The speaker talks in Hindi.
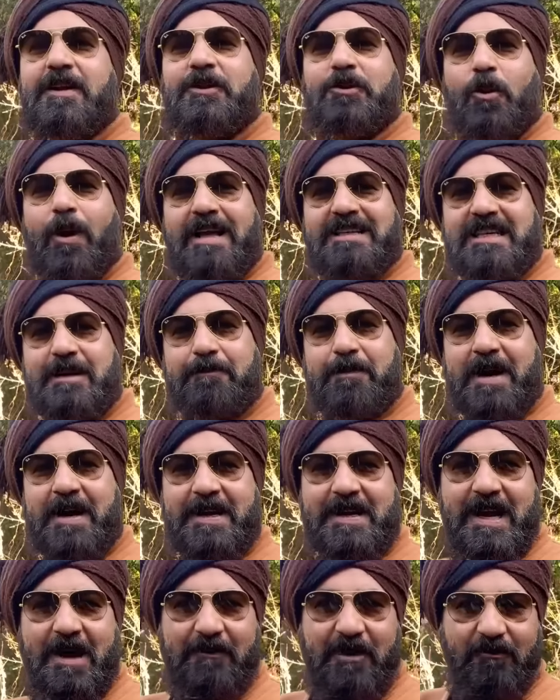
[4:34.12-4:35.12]
थोड़ा सा
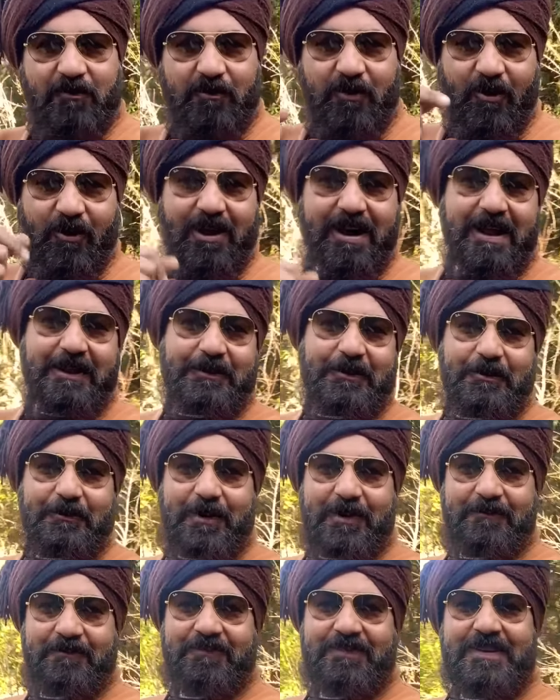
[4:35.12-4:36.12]
पानी आपके मुंह में और लाता हूँ मैं
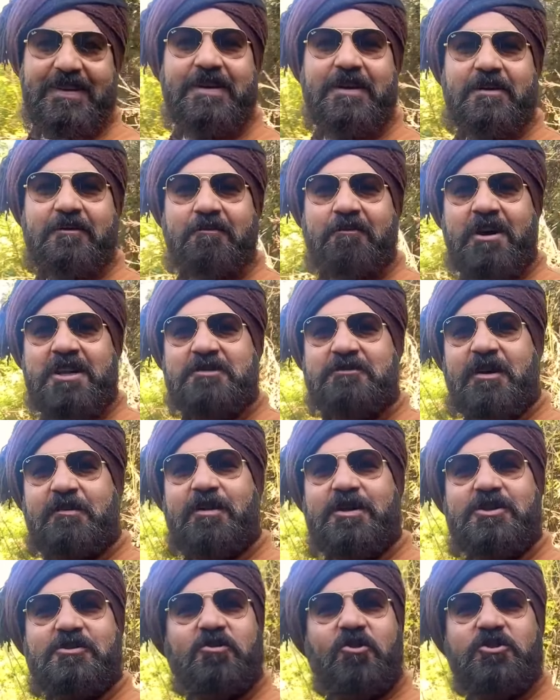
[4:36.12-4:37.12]
बचपन में
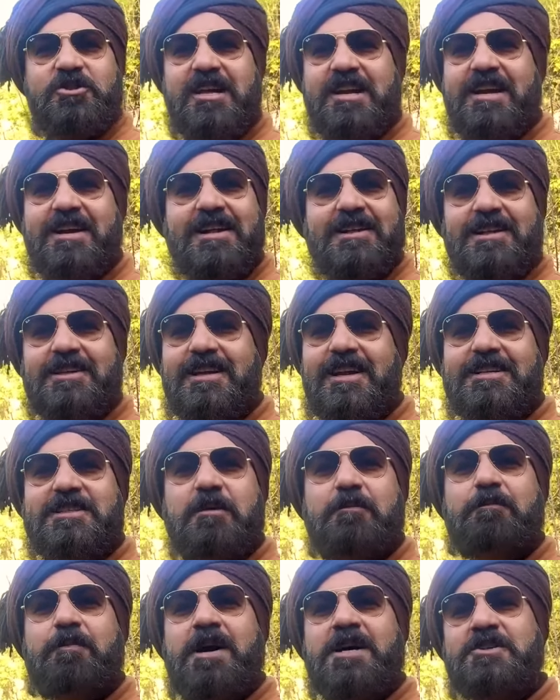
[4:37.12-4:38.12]
स्कूल से निकलते थे ना जब
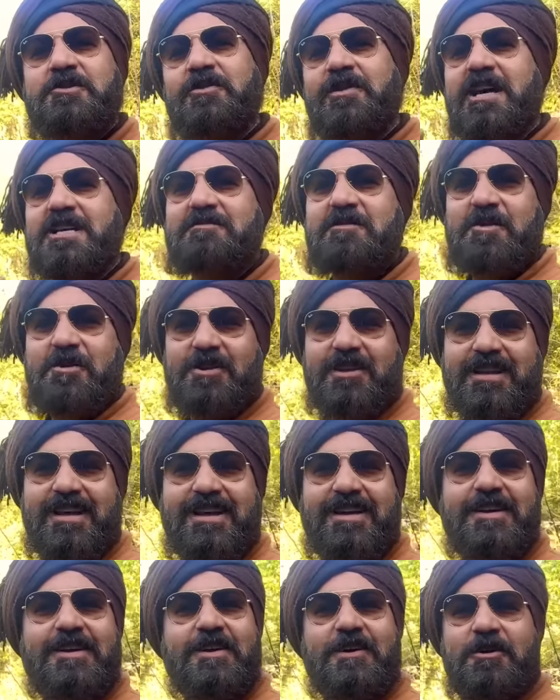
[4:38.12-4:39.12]
पांचवी क्लास में होते थे
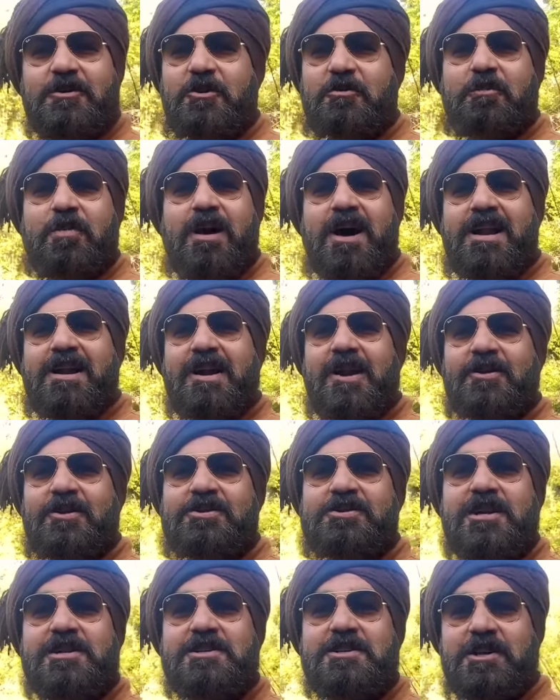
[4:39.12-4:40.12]
तो बाहर खड़ा होता
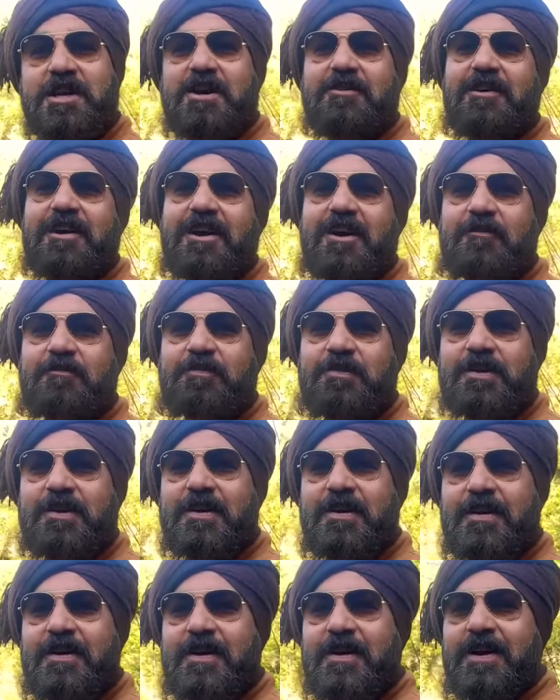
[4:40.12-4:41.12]
जलजीरे वाला
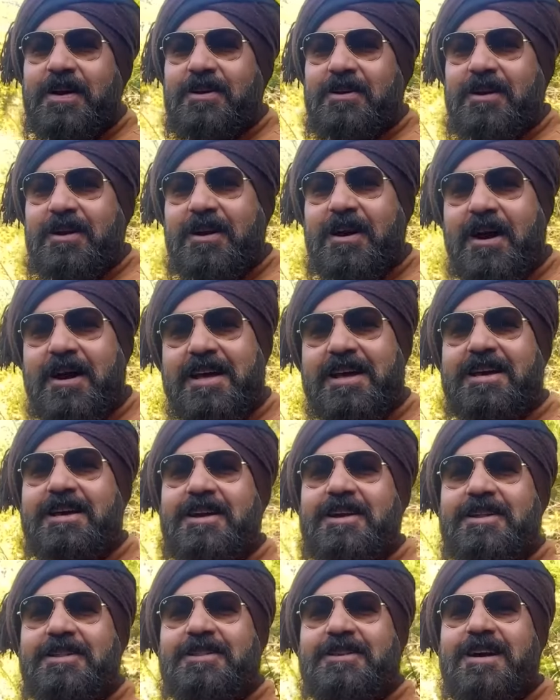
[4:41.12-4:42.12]
घड़े के
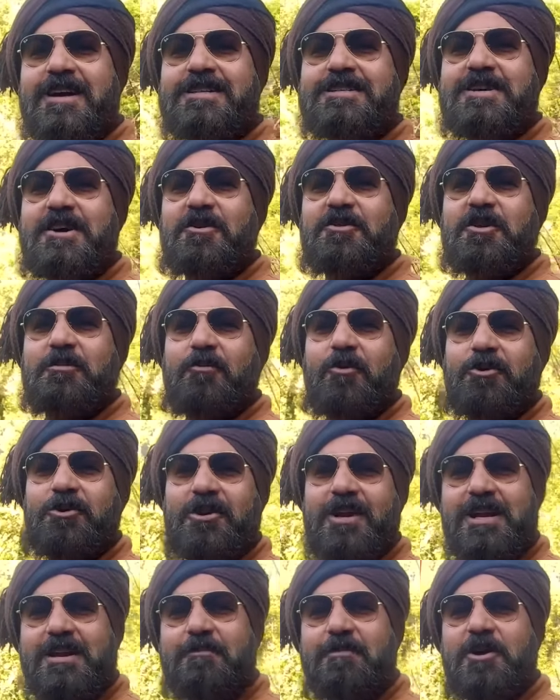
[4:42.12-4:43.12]
अंदर चारों तरफ ना
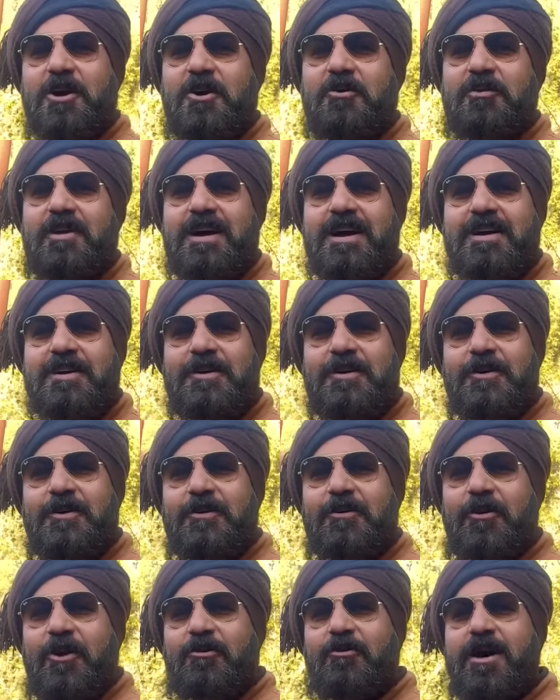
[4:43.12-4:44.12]
लिपटा हुआ है
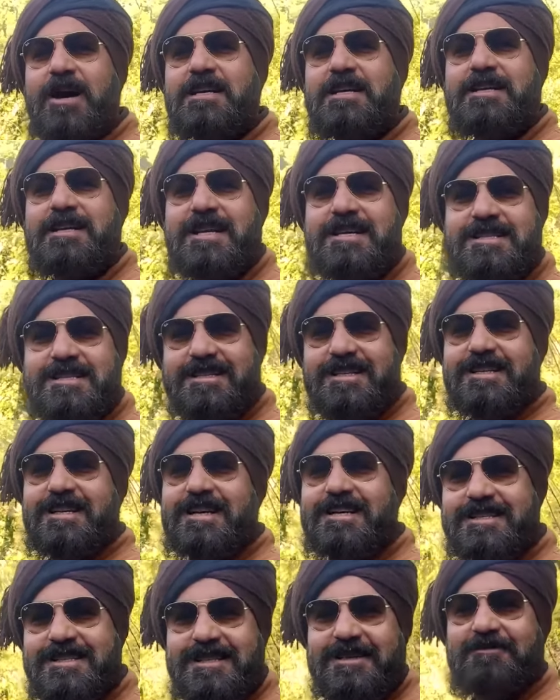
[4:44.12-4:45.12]
और वो ऐसे ठिंची
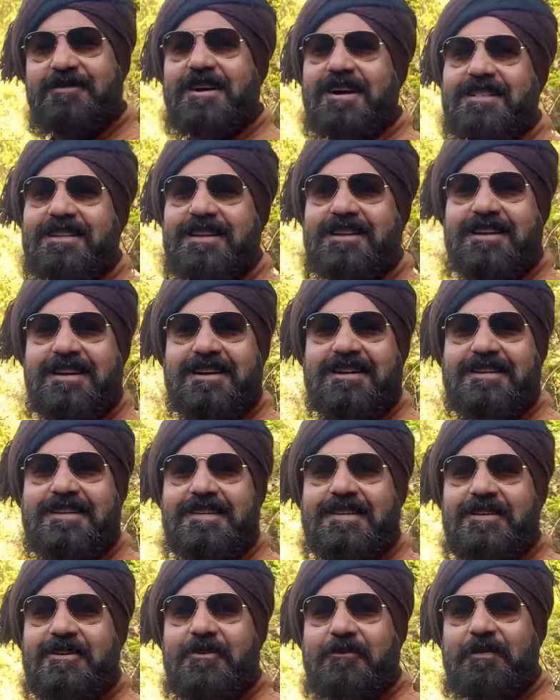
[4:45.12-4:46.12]
ठिंची मारता था
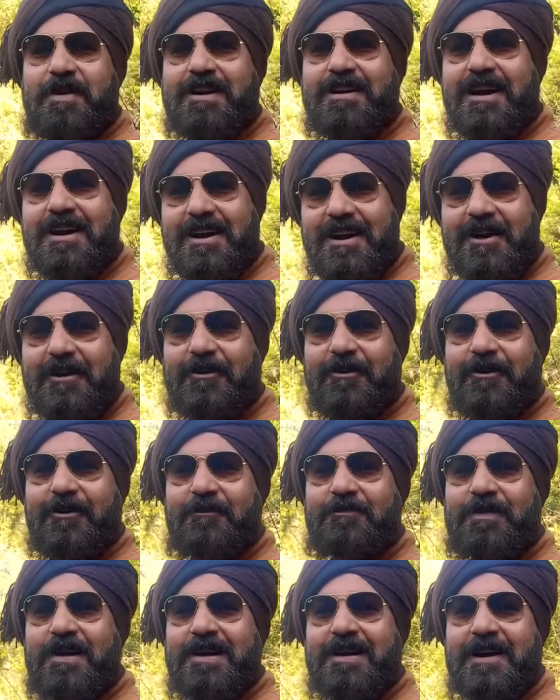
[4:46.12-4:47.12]
अपने डंडे को
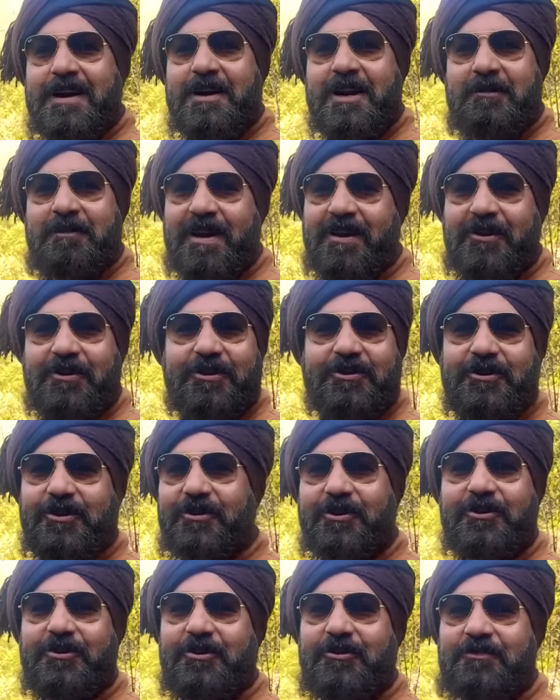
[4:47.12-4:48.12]
डंडे पे लगे तो
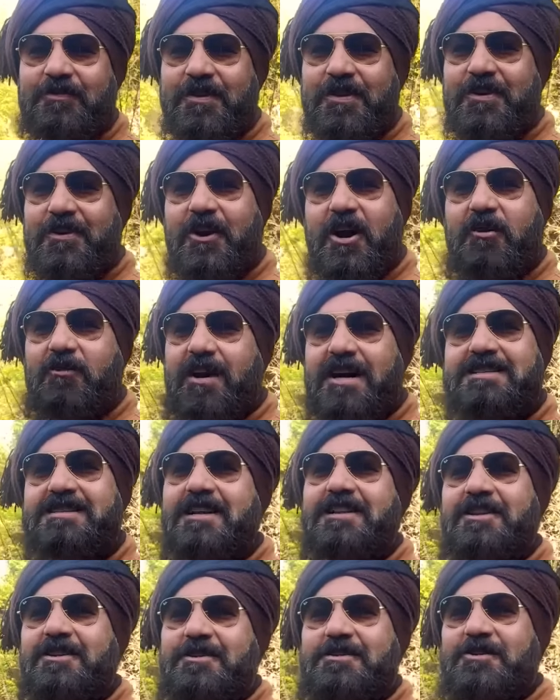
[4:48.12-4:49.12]
घुंगरू और आवाज़
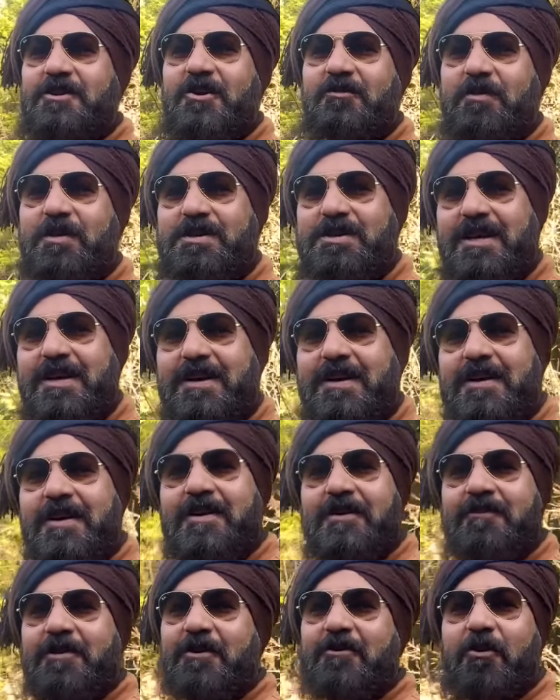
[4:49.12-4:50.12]
आती थी उसके ऊपर से
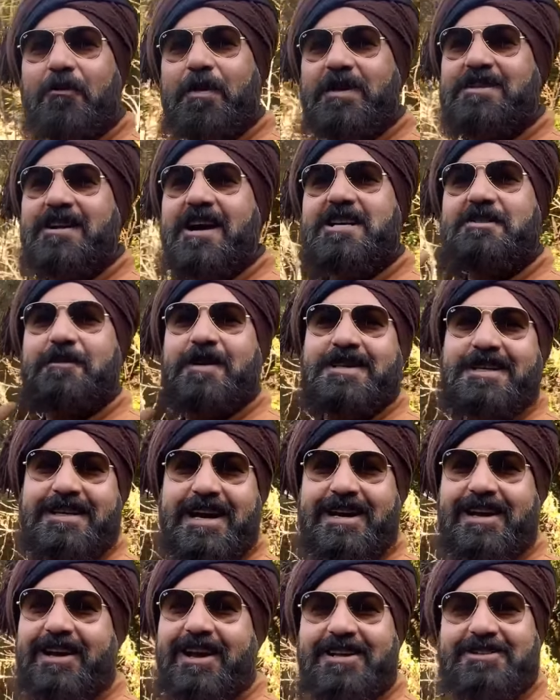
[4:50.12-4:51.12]
फिर वो पचास पैसे का
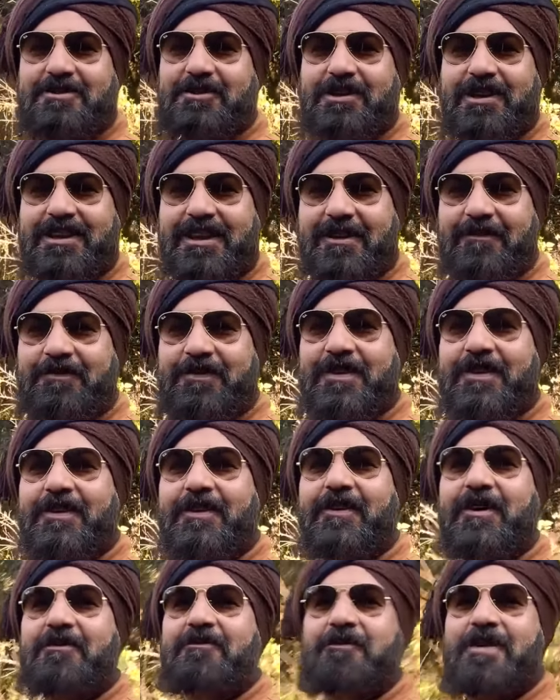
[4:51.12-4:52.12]
गिलास होता था
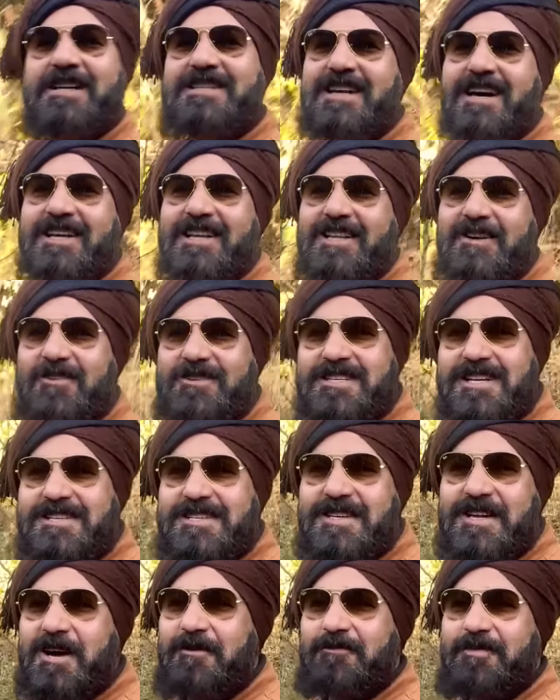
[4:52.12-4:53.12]
और मज़ा आता था वो
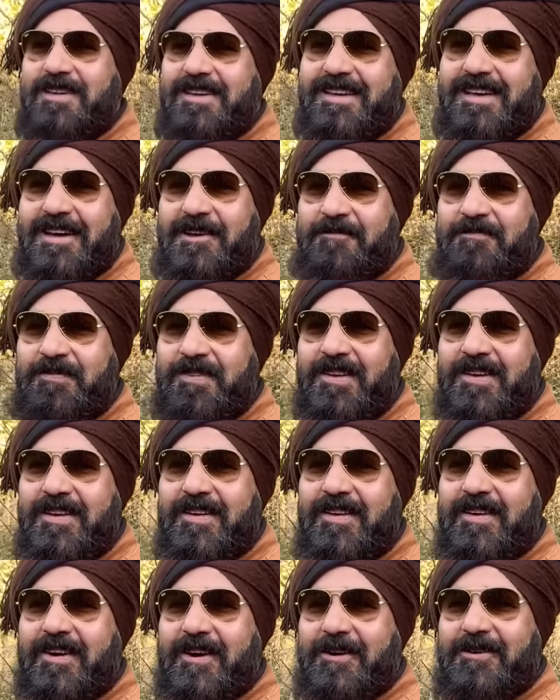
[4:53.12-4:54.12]
जलजीरा पी के
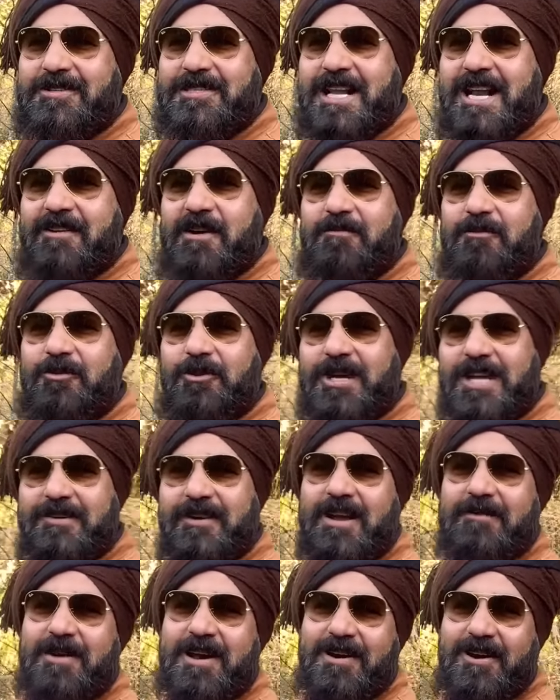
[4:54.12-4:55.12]
और उसके अलावा मूली
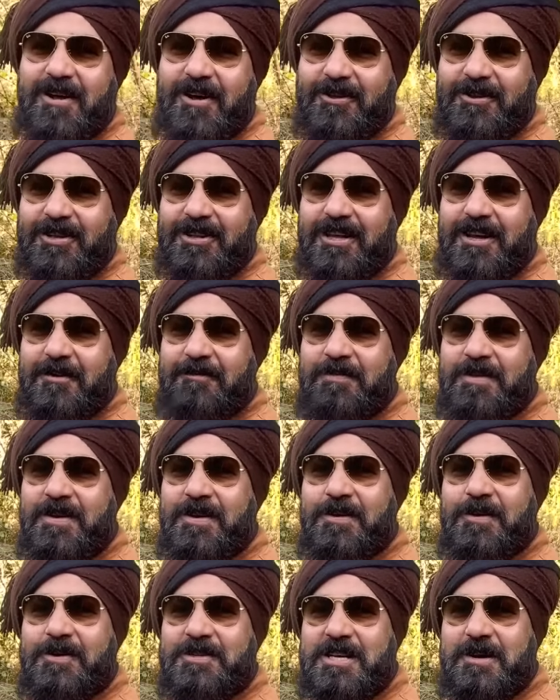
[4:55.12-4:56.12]
वाला बर्फ खड़ा होता था
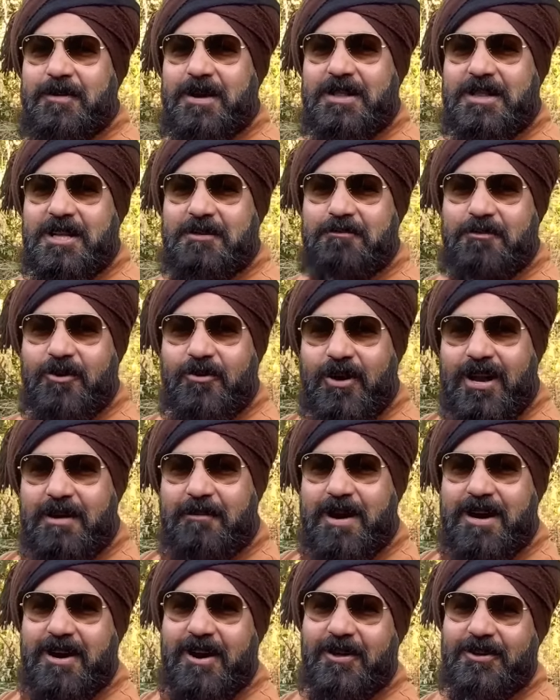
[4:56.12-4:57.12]
उसके बाद नींबू वाला
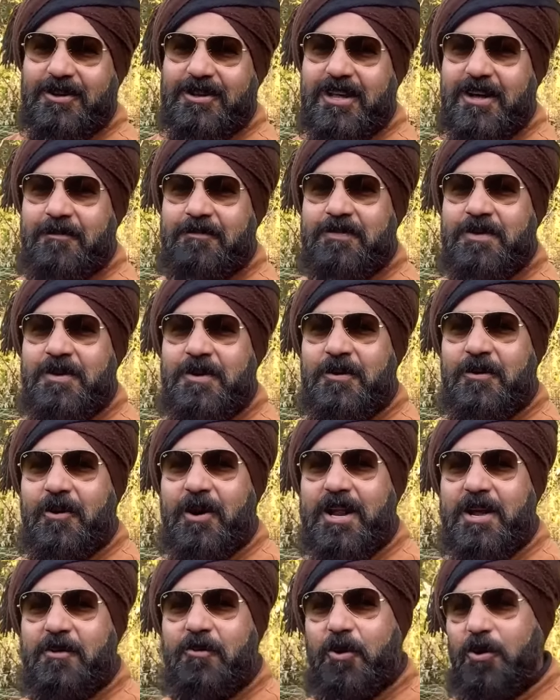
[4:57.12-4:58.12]
बर्फ खड़ा होता था और
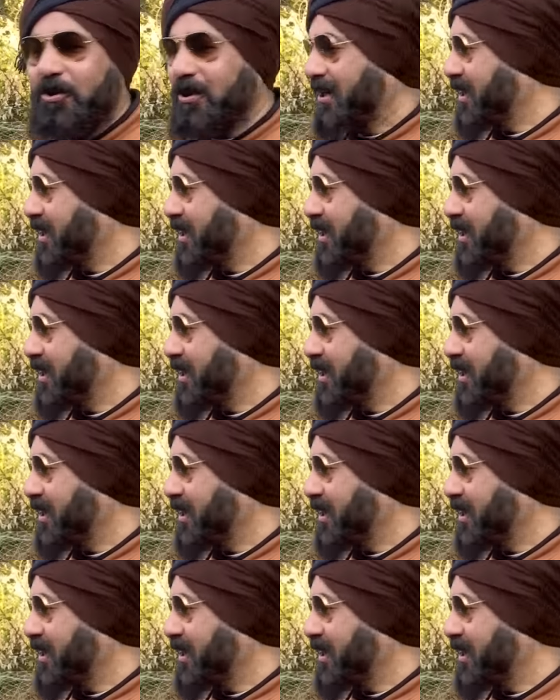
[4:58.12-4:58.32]
एक और होते थे